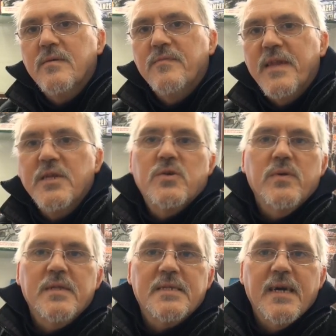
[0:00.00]
und wenn eine
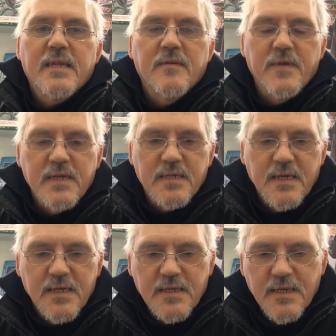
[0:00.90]
schöne Zeit gewesen
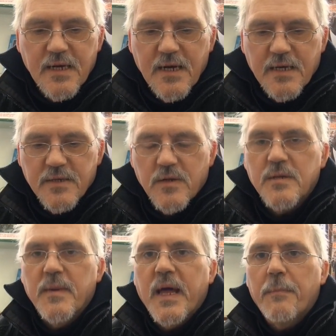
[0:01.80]
ist,
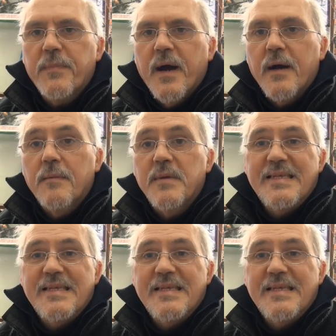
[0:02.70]
sollte man abdanken.